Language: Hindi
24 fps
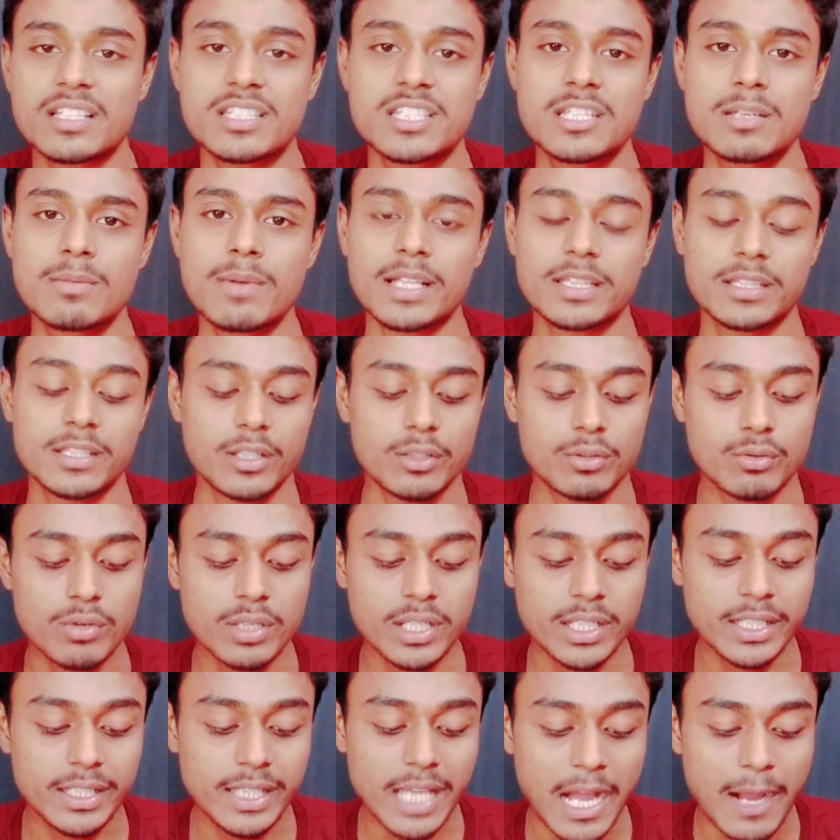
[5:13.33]
एक अच्छी बात नहीं है
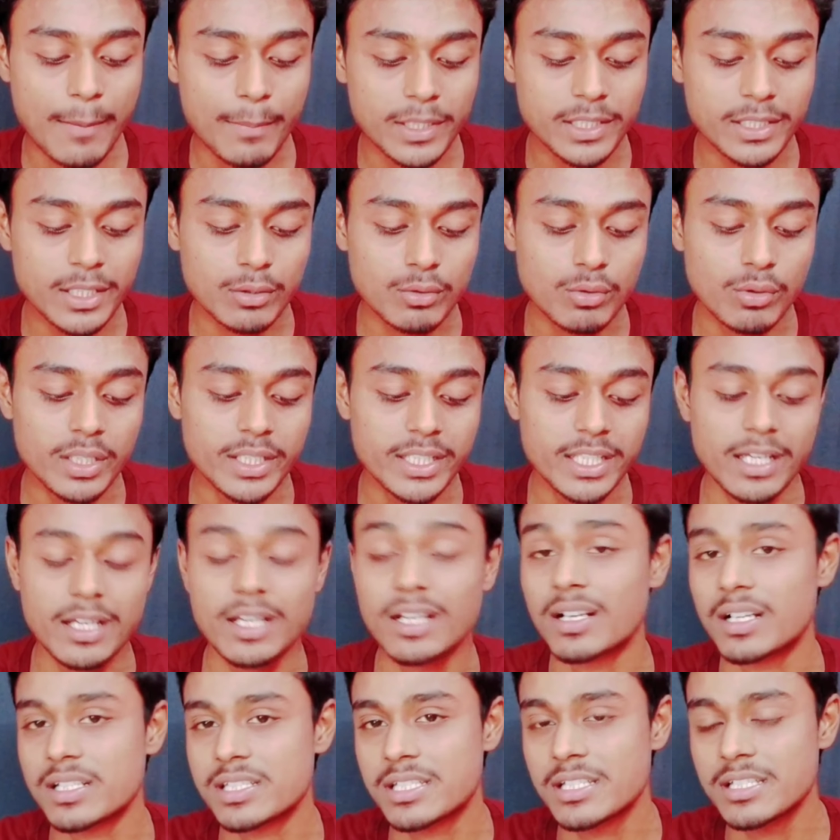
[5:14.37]
क्योंकि यहाँ पर देखो ये
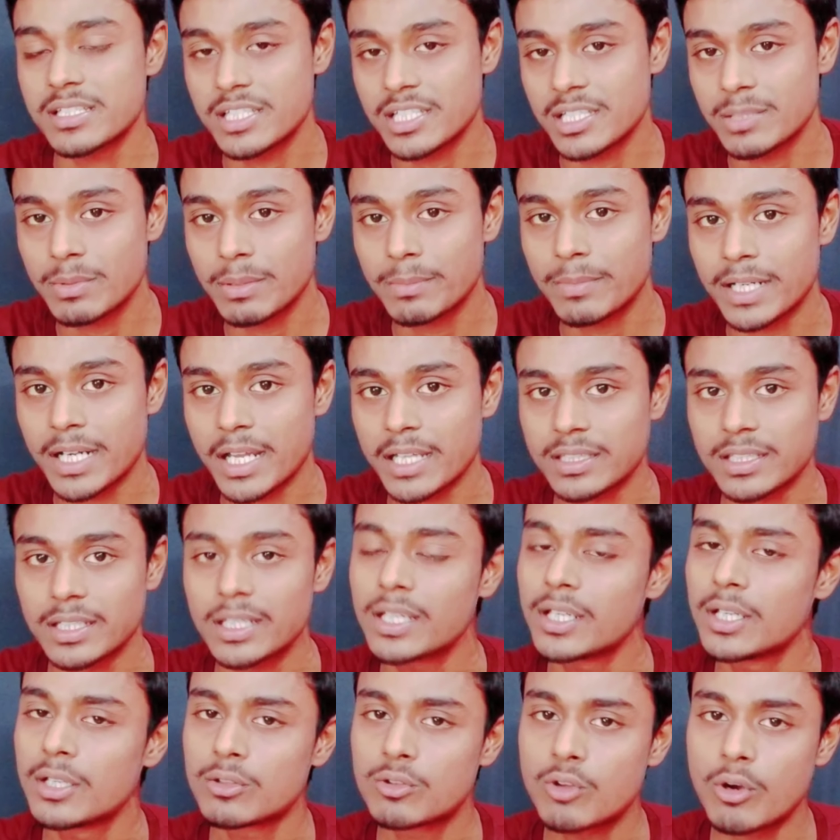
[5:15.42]
एक अच्छी चीज़ भी बनाते
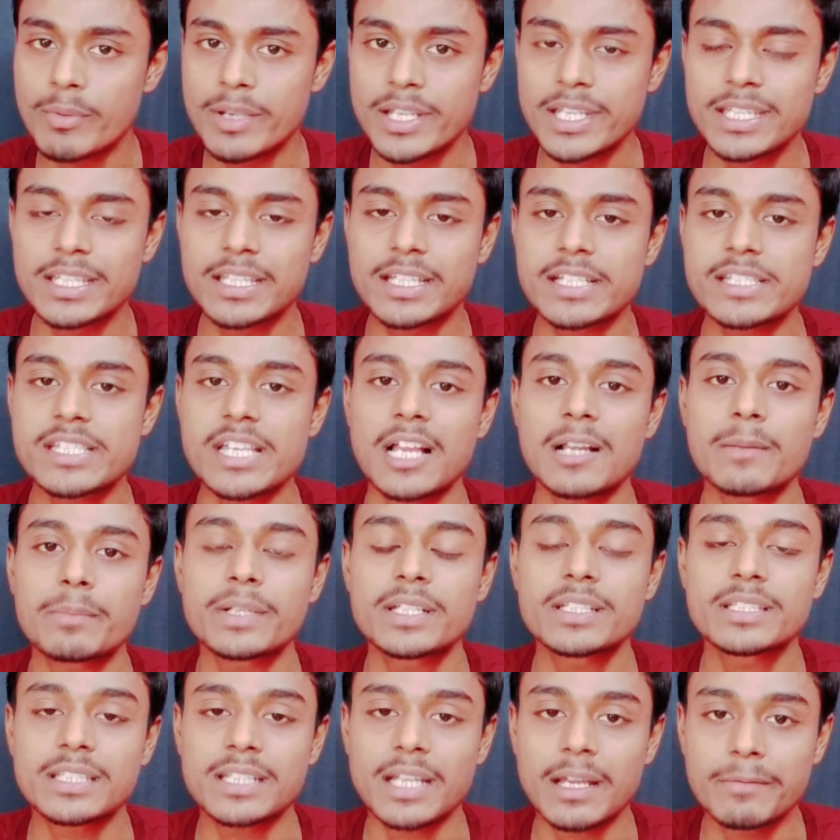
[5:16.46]
तो भी इनके चैनल
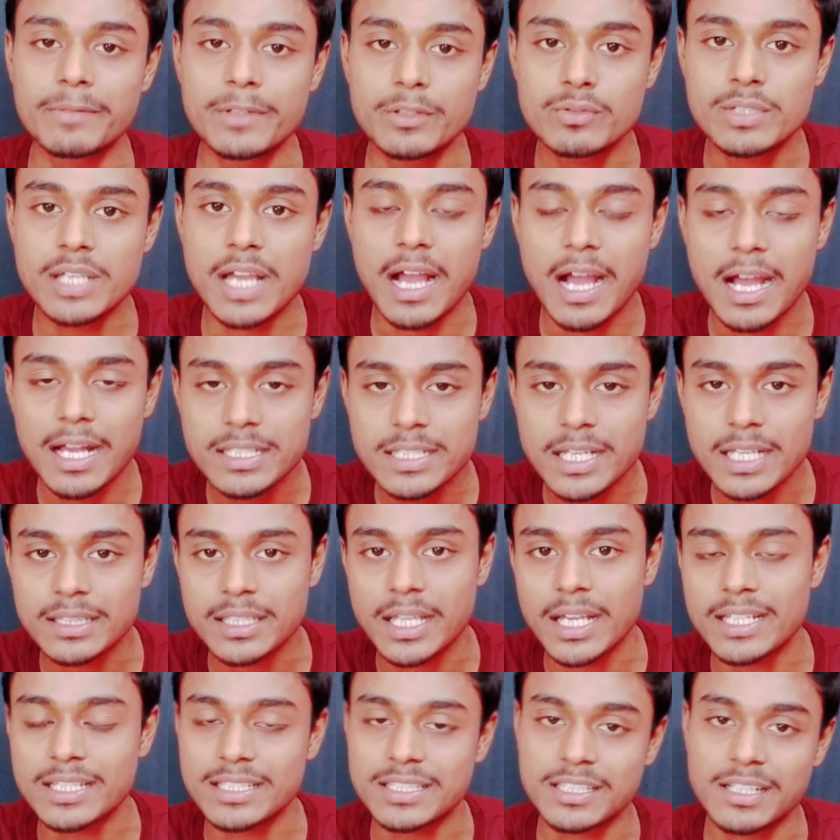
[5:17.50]
पर इतना व्यूज आ
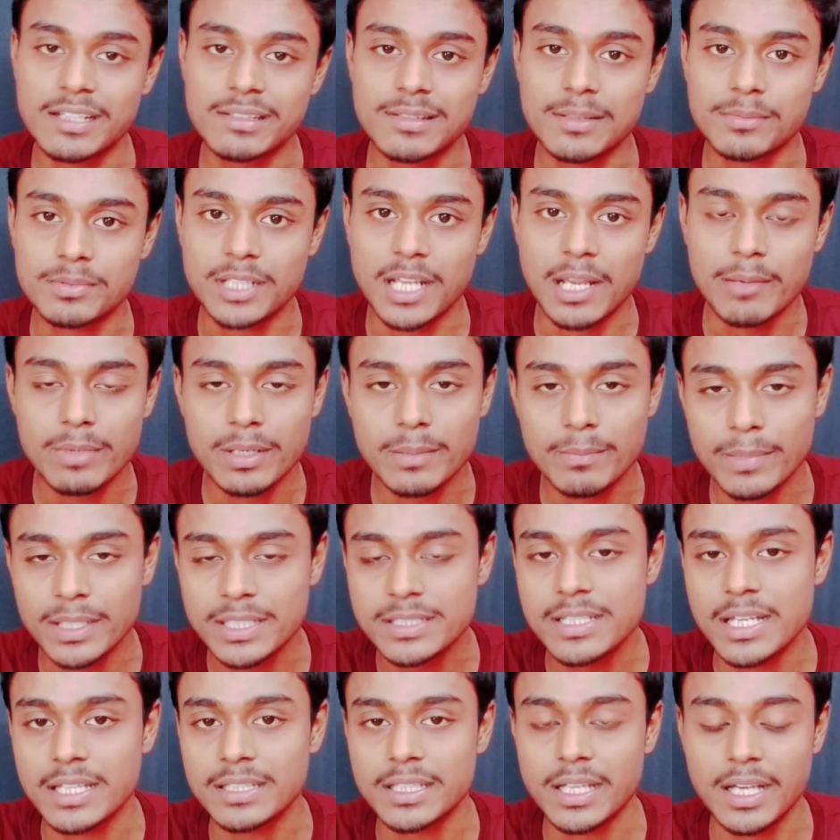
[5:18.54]
जाता इतना सब्सक्राइबर सब्सक्राइबर
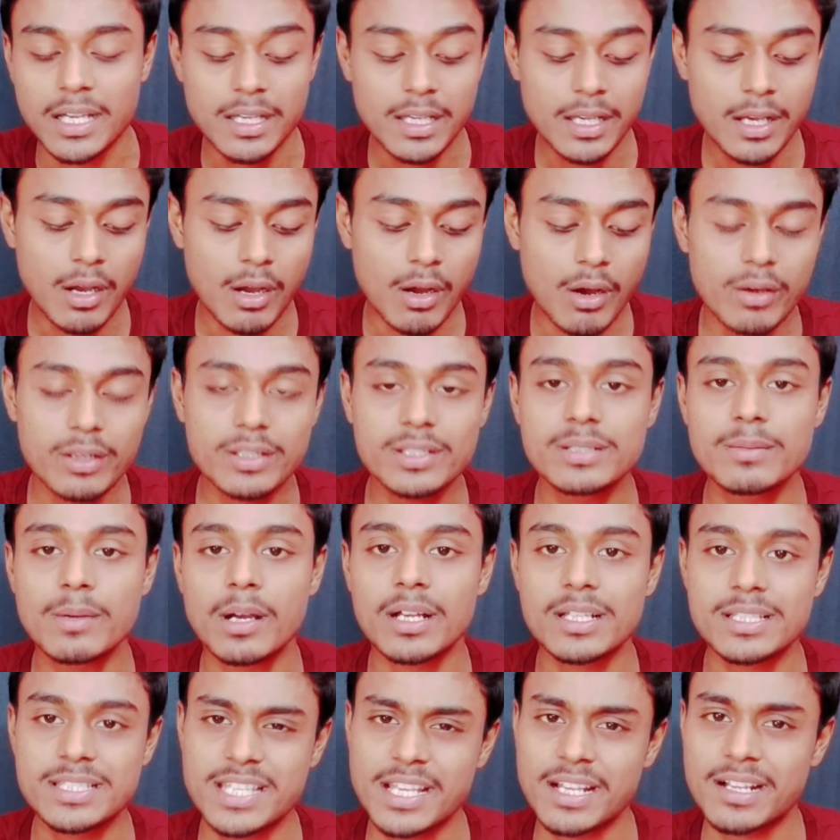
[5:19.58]
बन जाता और
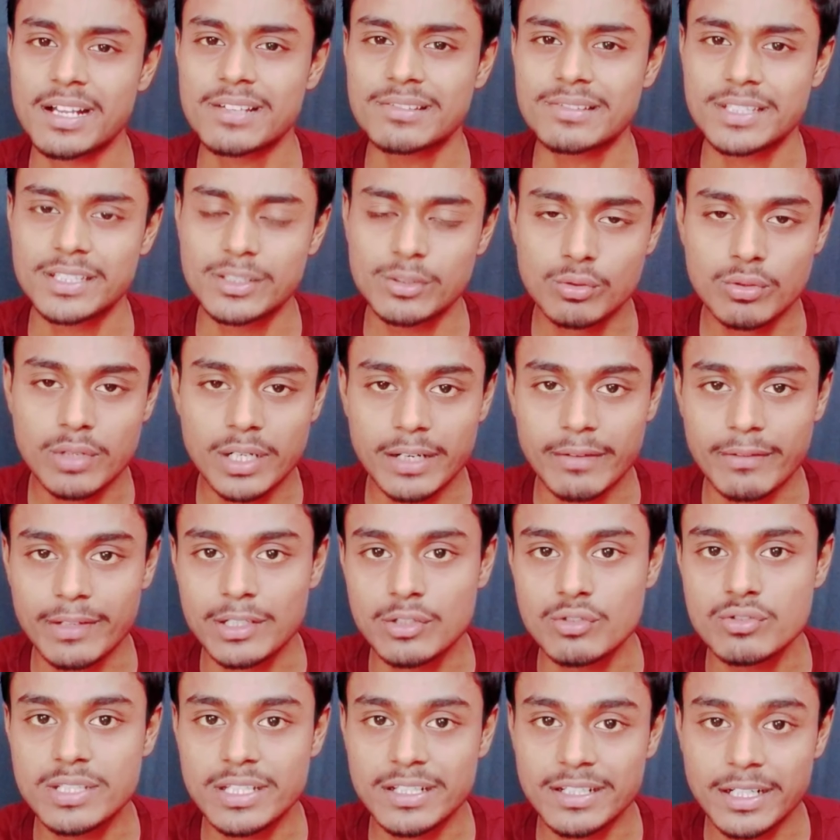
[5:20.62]
अच्छे खासे इनको
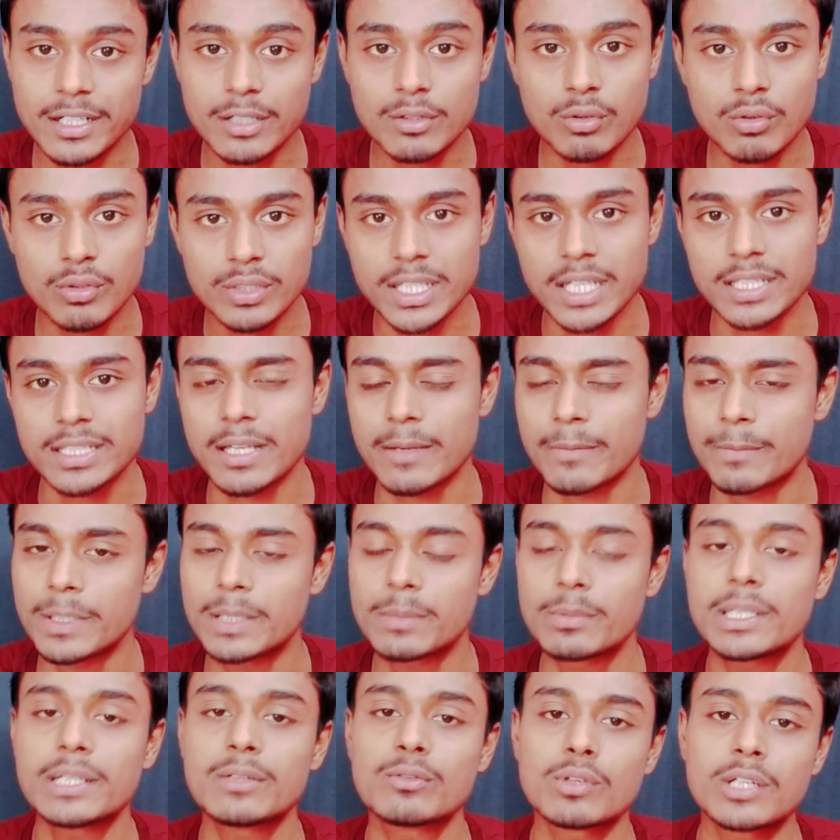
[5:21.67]
रेवेन्यू जनरेट हो जाता
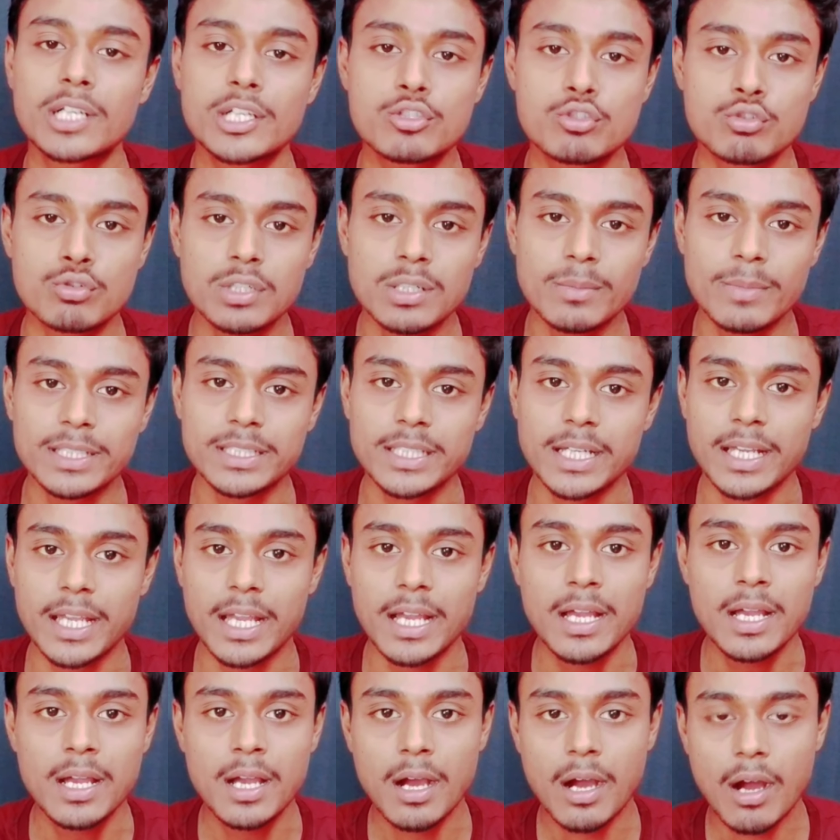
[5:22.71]
फिर भी इन्होंने झूठ
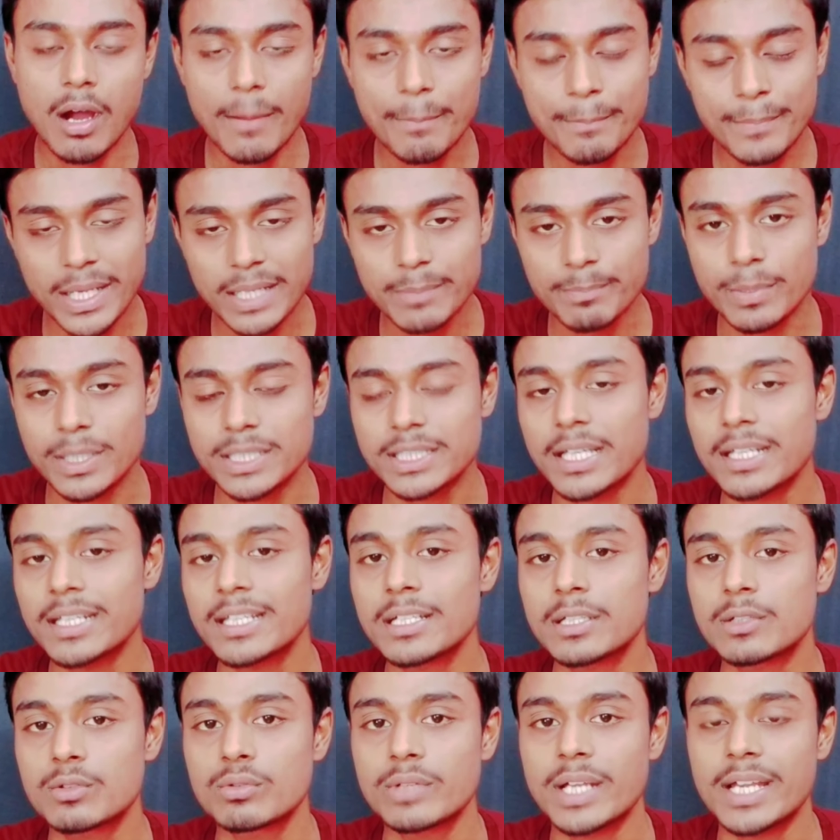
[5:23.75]
बताया अब पता
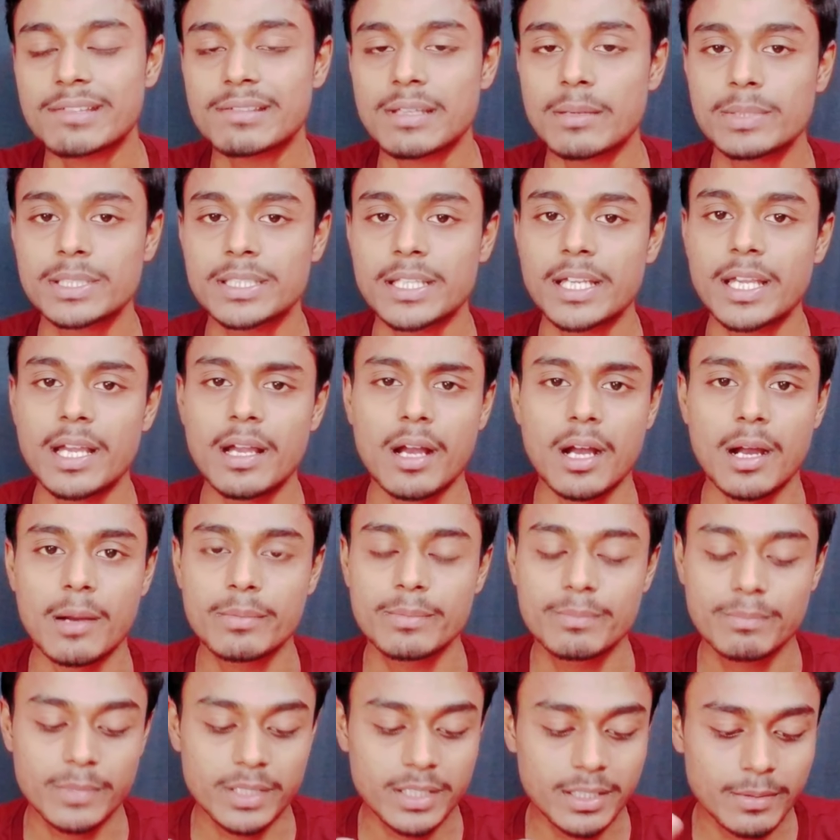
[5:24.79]
नहीं क्यों ऐसा बताया
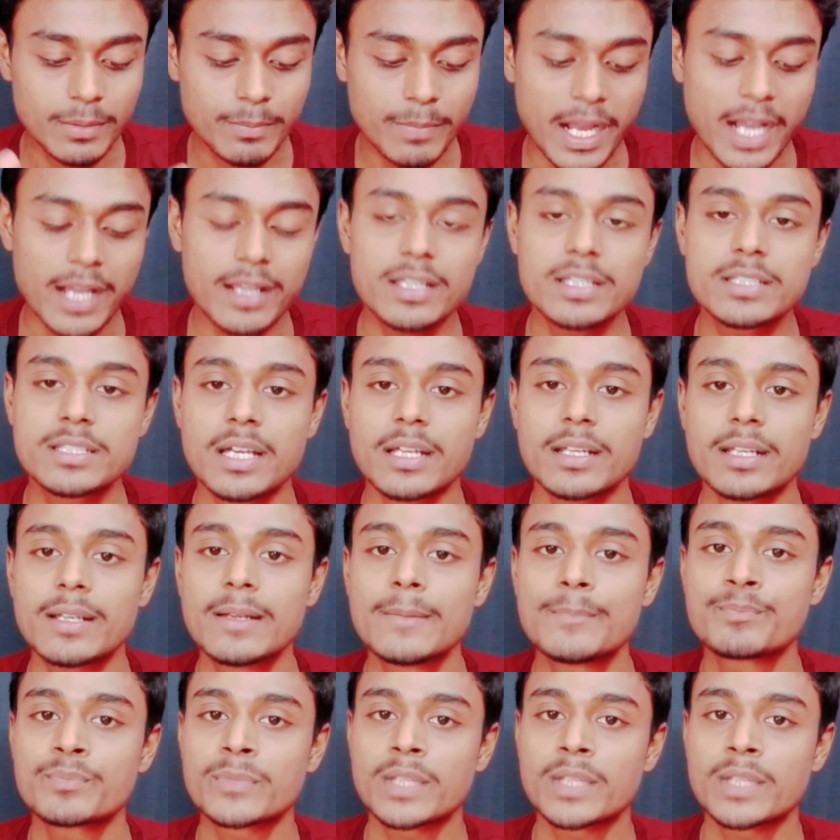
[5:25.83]
अब भाई ही जाने